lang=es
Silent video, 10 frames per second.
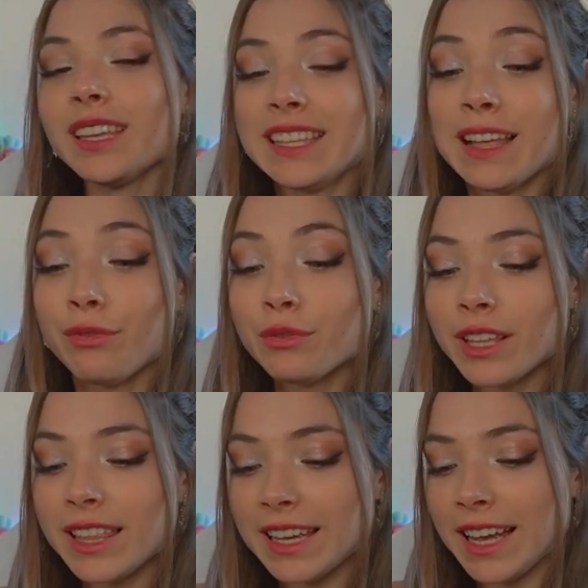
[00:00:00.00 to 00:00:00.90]
la
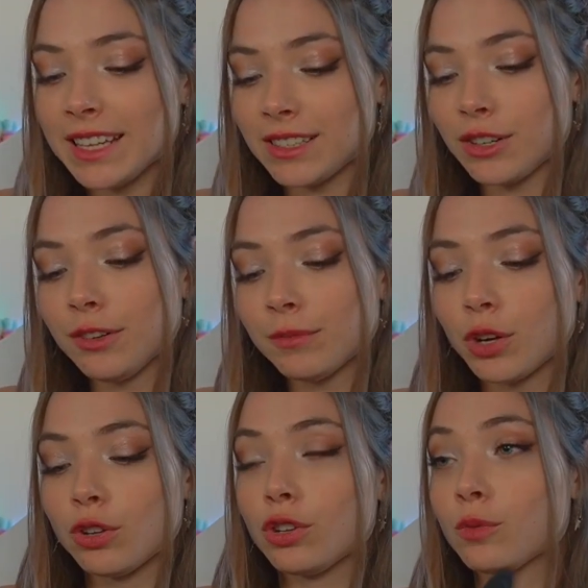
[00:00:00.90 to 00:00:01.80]
funda del casco
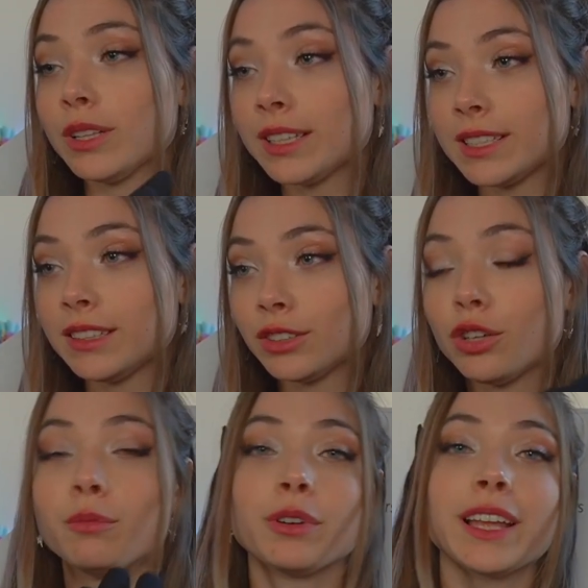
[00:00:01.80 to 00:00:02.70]
con los guantes
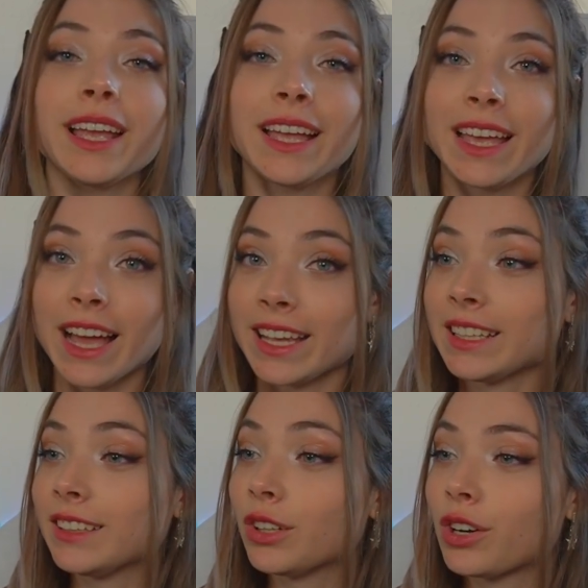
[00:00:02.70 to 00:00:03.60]
dentro, porque eh, aquí
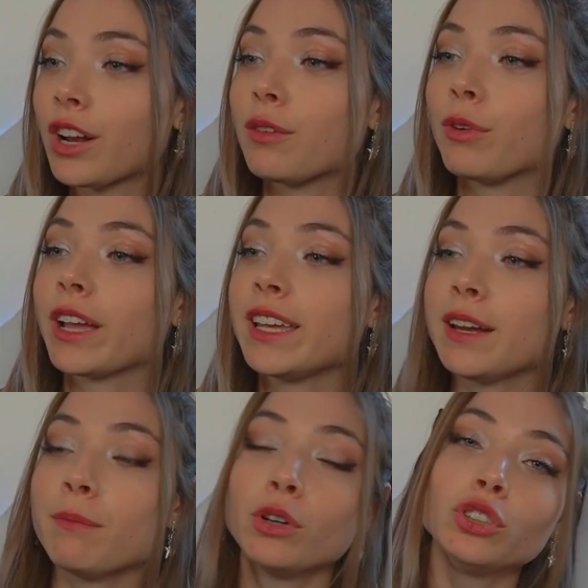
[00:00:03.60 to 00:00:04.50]
en Andorra como que ir
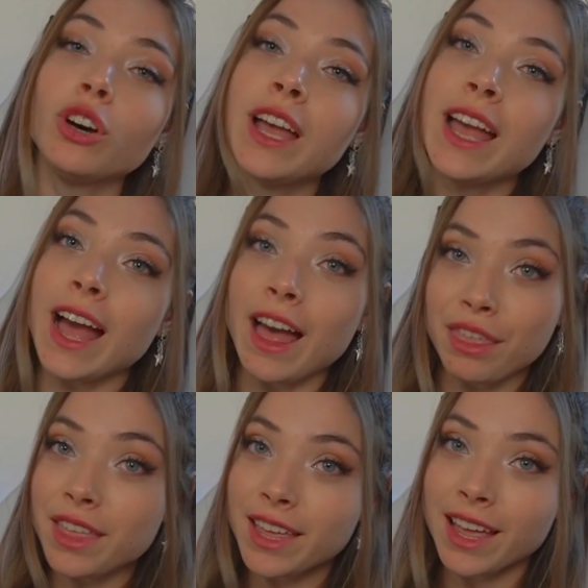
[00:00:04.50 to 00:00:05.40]
en moto
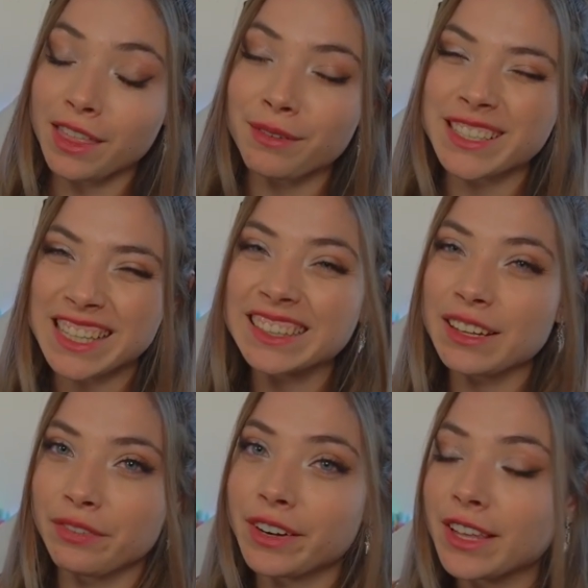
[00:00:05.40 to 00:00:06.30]
hace, hace
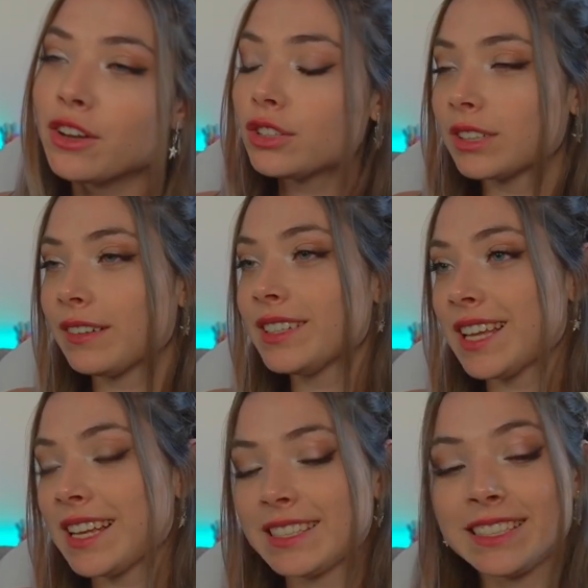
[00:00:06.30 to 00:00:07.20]
bastante frío, ¿sabes?
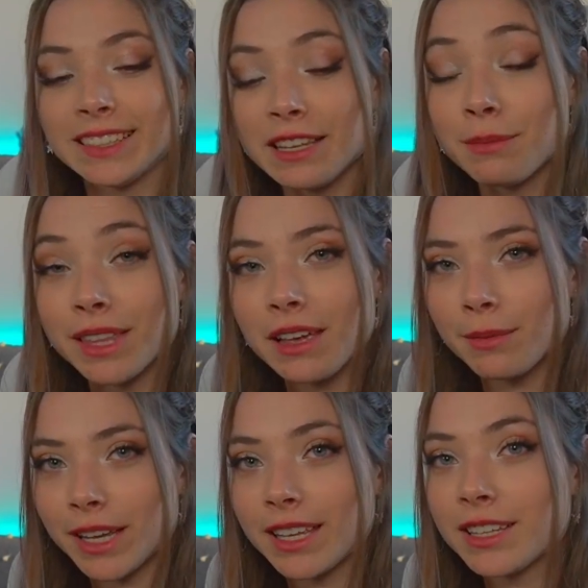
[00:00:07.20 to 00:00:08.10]
A las 7 y media de la
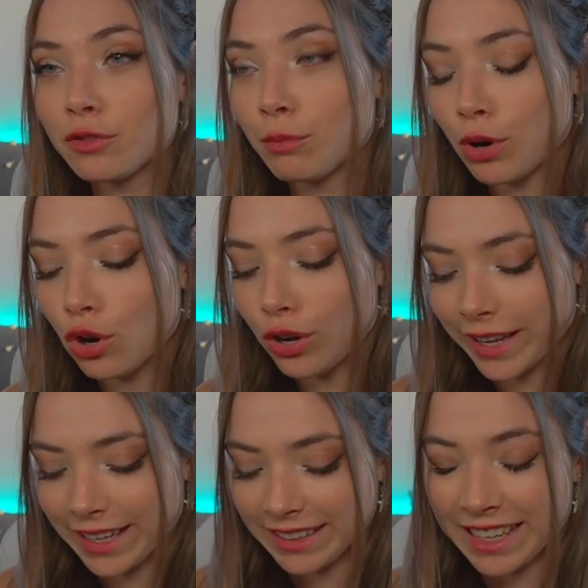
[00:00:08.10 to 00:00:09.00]
mañana es un poco
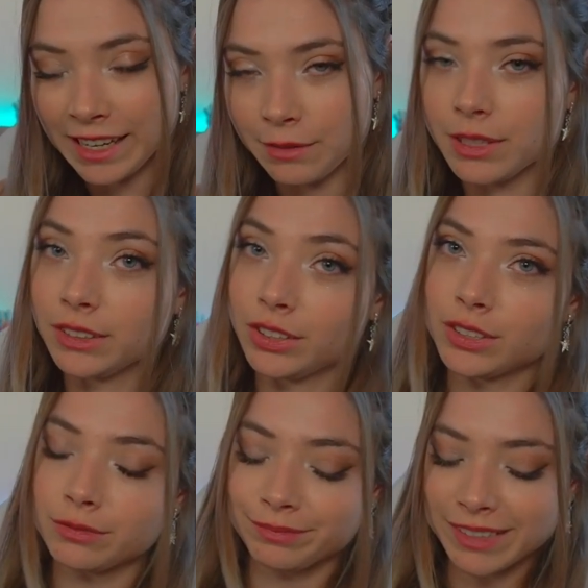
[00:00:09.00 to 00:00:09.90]
eh, terrible, entonces